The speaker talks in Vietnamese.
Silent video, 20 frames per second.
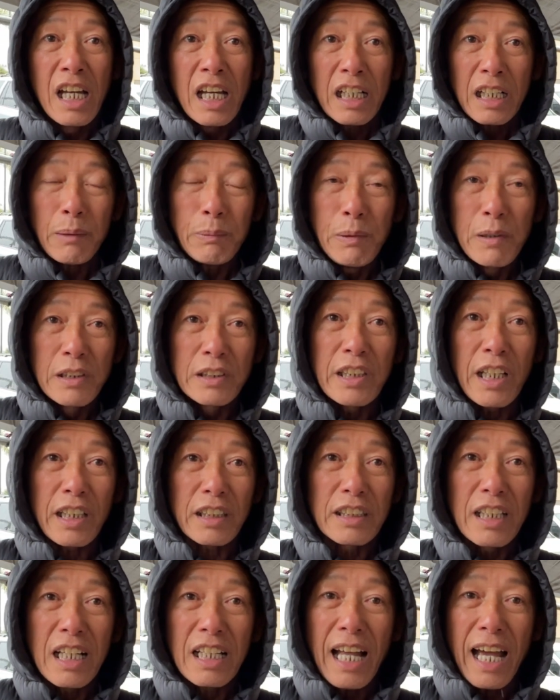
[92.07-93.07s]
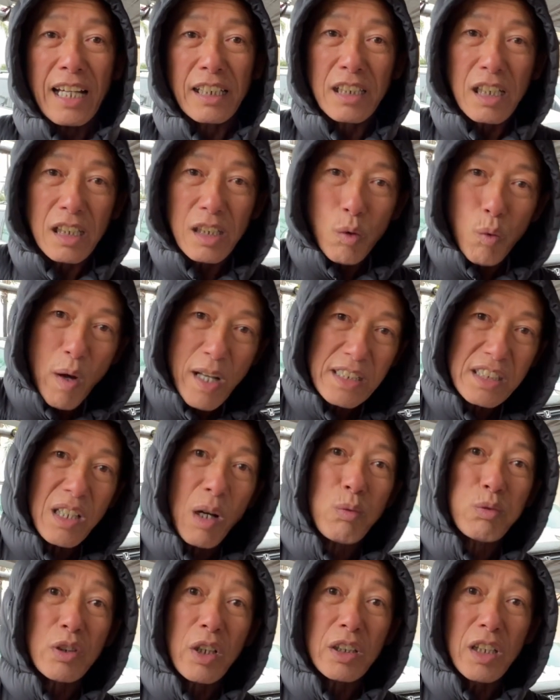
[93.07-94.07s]
cái phương tiện đi lại rất là quan trọng
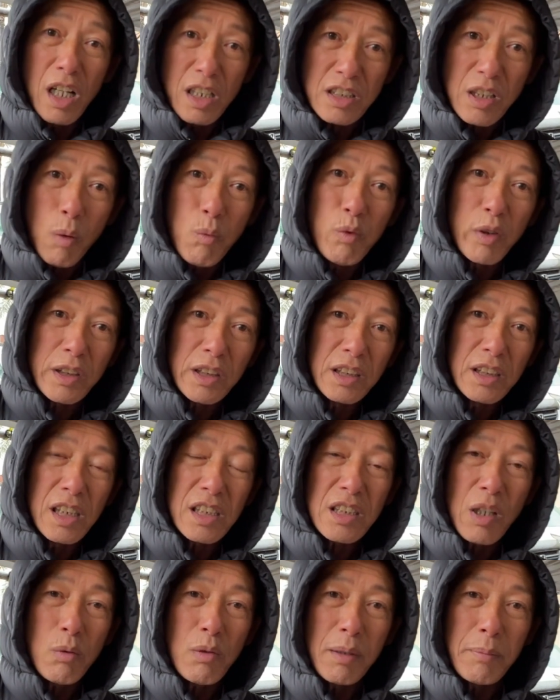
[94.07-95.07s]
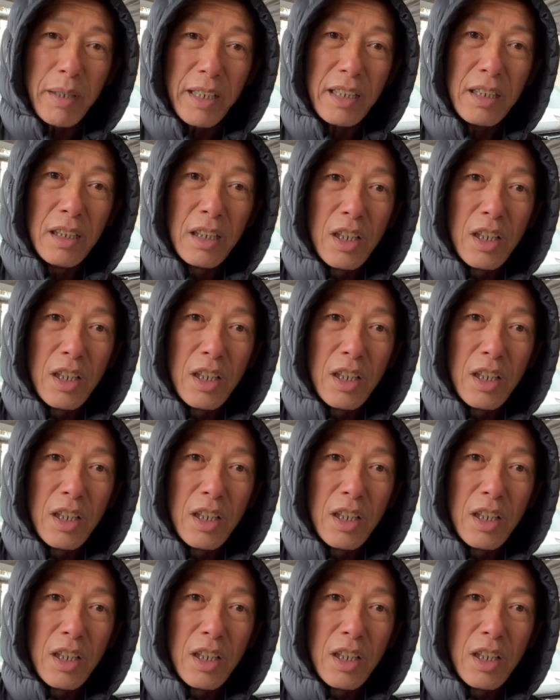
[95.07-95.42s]
cho đời sống của những người sống ở Mỹ